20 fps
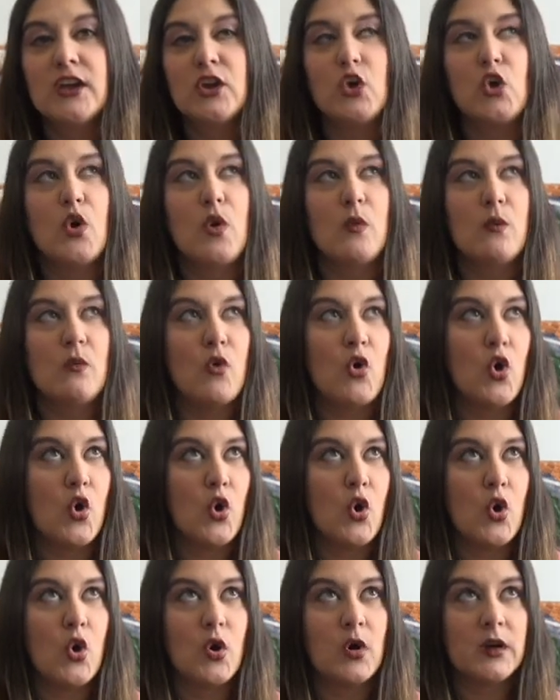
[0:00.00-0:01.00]

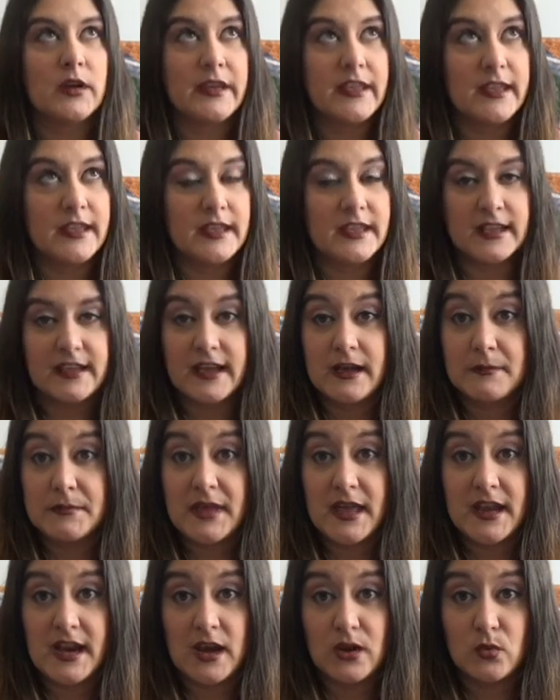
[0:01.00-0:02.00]
como eh,
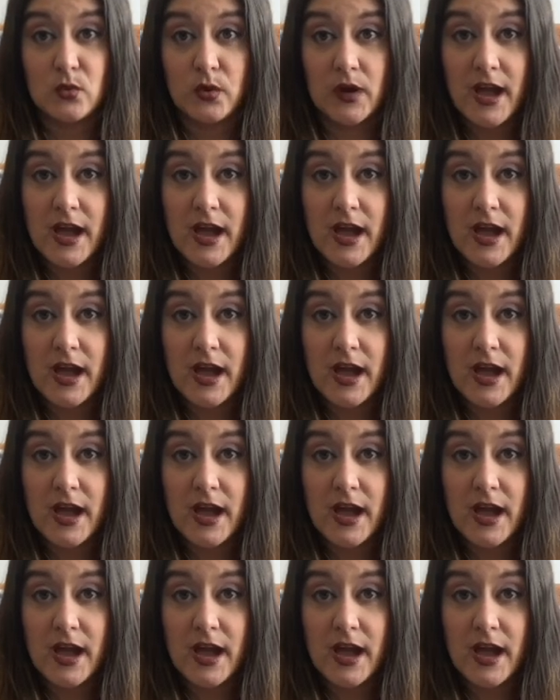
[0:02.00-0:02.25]
cambiar algún